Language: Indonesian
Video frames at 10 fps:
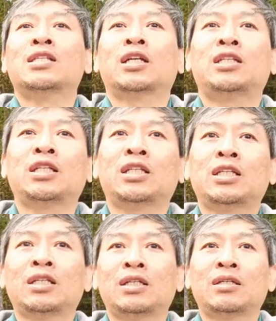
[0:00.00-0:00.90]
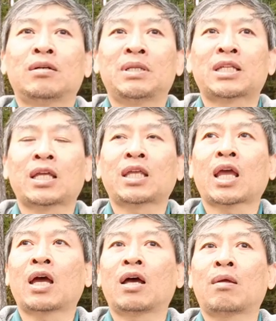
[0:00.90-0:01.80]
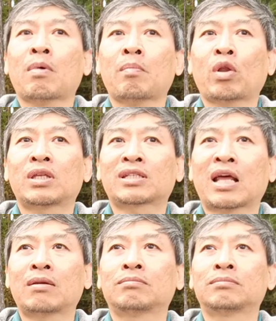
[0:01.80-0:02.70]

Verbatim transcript: Jadi misalnya memprioritaskan